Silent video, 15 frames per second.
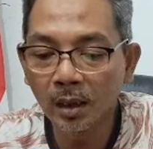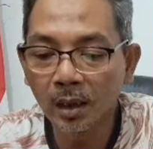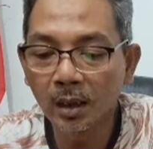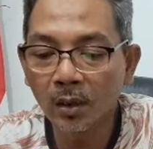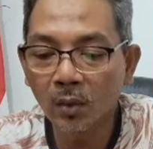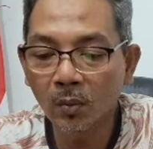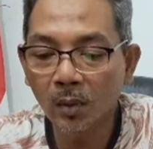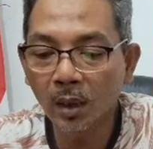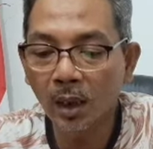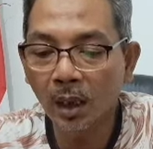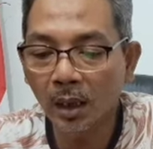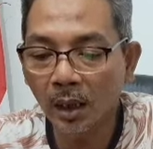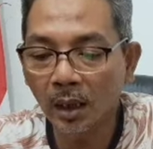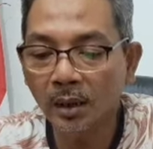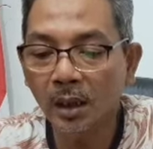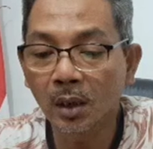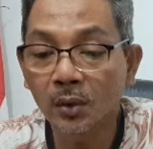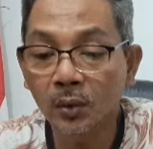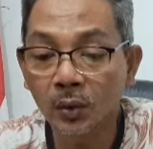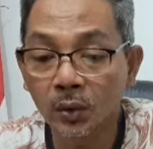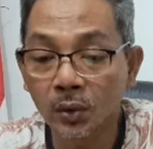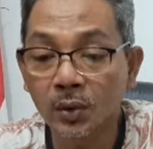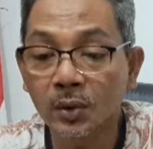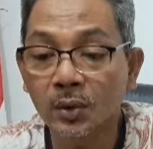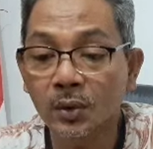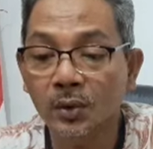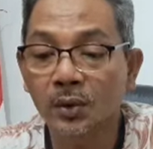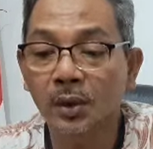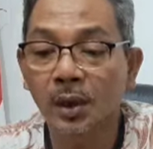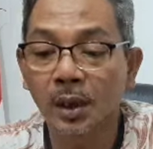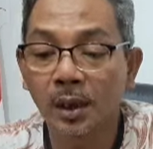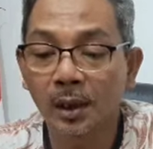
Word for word: ini rumah Allah yang kudus.